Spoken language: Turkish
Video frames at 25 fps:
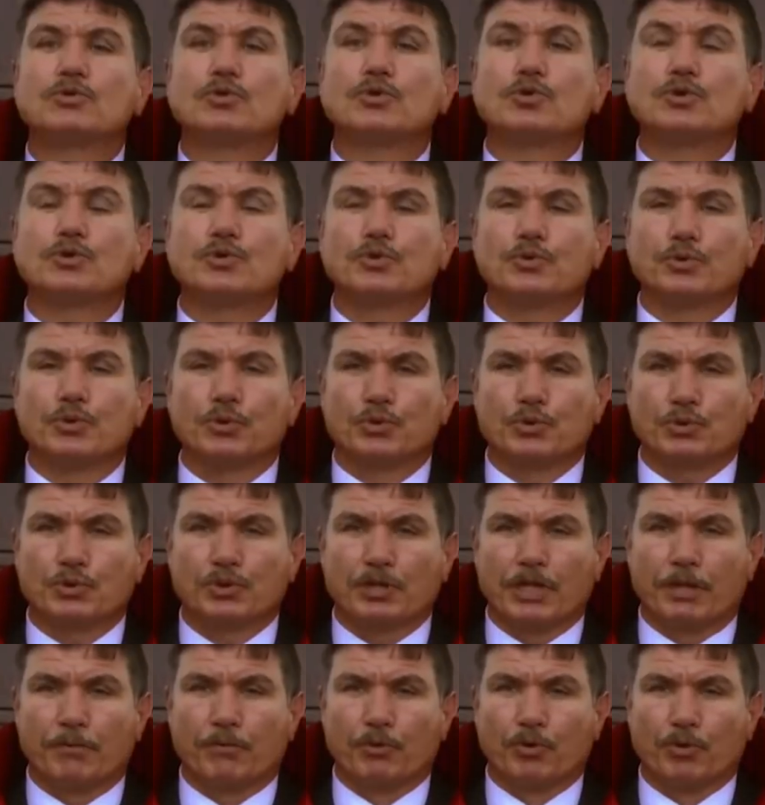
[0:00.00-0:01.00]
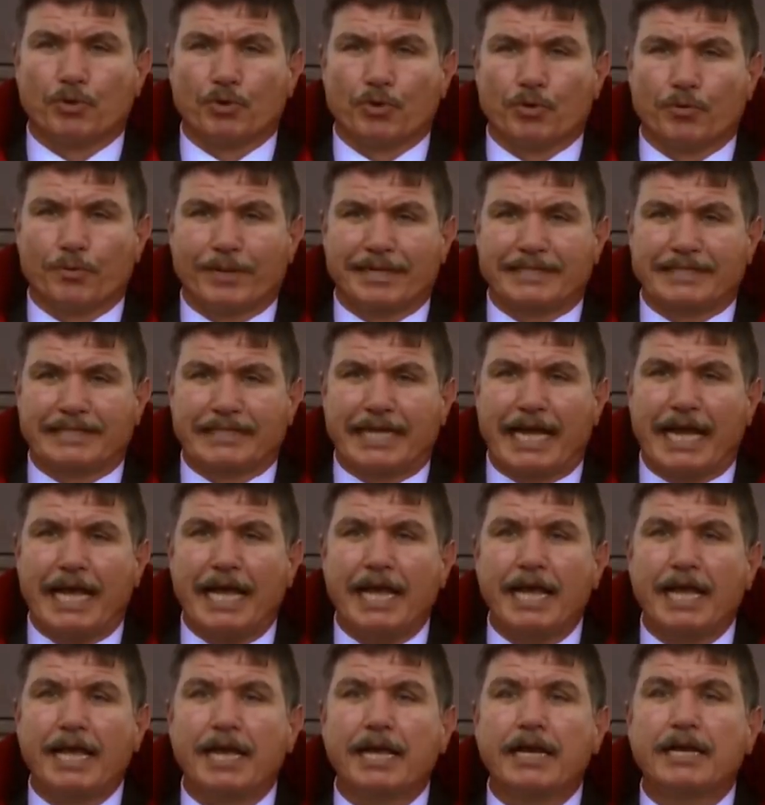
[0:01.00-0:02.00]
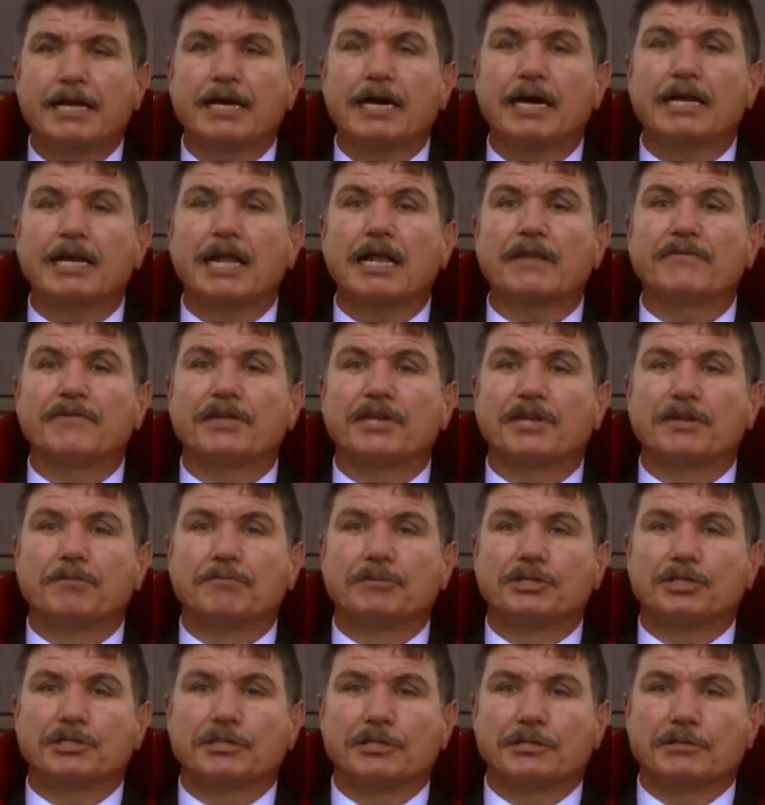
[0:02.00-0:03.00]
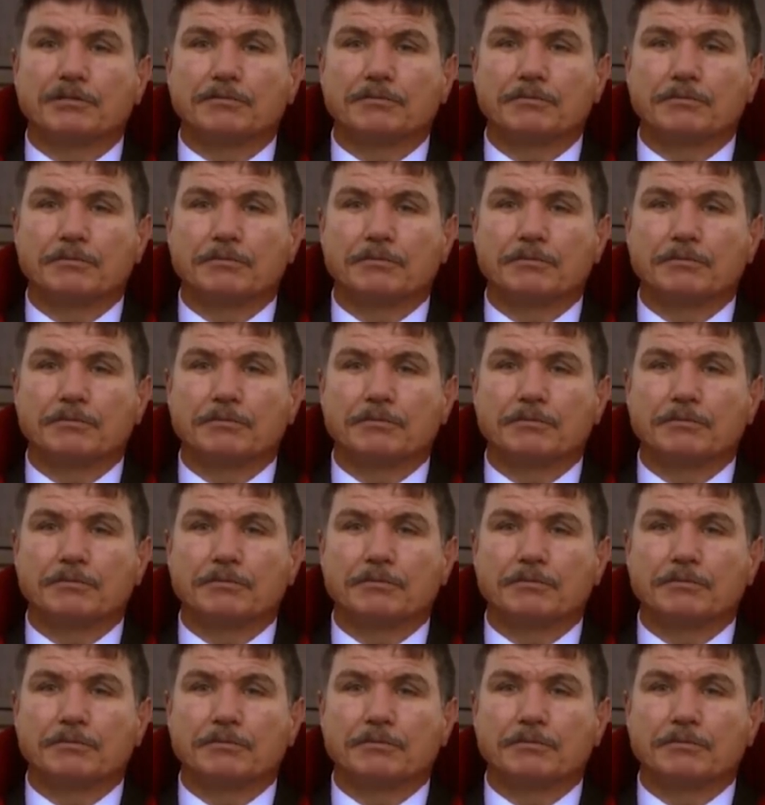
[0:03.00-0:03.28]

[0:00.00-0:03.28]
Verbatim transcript: suç duyurusunda bulunulmasına karar verilmiştir.